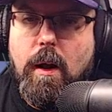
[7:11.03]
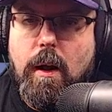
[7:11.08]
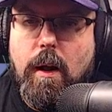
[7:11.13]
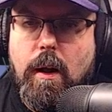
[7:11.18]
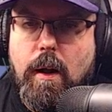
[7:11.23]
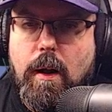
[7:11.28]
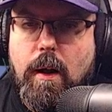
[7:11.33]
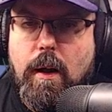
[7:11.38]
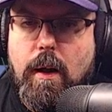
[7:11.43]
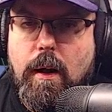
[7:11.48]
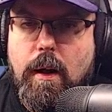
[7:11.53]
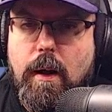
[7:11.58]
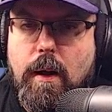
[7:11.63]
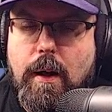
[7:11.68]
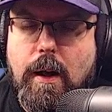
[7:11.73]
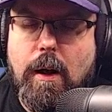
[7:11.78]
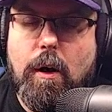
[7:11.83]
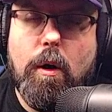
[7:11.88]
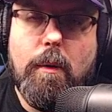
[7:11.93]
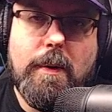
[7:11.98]
Eh,
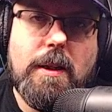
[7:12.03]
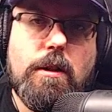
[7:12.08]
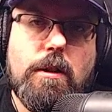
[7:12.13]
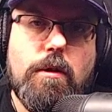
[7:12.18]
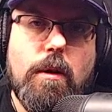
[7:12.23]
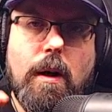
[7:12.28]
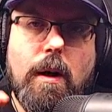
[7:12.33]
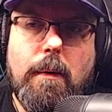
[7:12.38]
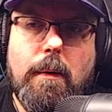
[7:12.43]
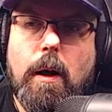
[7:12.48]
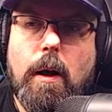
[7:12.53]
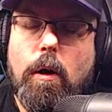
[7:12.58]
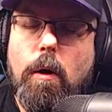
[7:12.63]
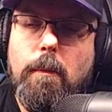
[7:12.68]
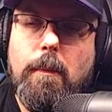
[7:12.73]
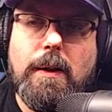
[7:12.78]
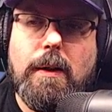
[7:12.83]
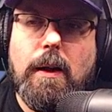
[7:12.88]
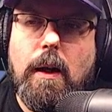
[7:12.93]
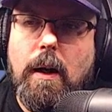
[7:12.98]
la corbeta es una nave de
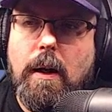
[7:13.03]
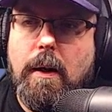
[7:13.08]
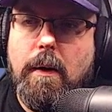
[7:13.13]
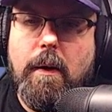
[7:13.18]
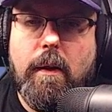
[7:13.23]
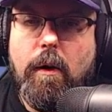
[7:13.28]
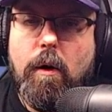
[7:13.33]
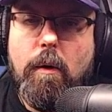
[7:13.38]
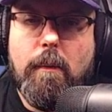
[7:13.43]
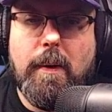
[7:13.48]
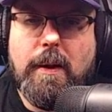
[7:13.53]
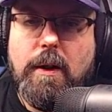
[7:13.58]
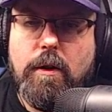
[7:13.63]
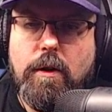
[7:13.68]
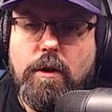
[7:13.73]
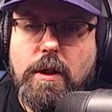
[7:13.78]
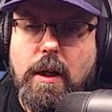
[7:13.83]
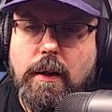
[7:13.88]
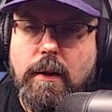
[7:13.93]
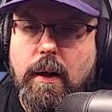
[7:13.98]
combate y las naves de combate no
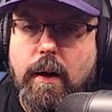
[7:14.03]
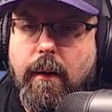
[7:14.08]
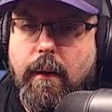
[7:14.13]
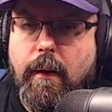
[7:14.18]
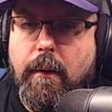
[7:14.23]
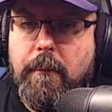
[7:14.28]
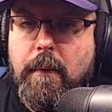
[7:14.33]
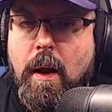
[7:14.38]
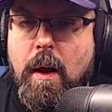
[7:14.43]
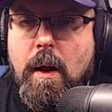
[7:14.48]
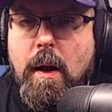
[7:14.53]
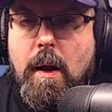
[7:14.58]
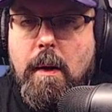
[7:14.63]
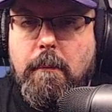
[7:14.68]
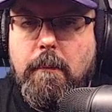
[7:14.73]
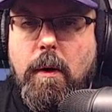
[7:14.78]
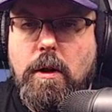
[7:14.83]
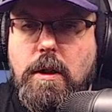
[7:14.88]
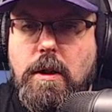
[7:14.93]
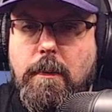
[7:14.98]
saltan nada.
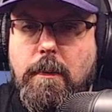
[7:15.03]
Vamos a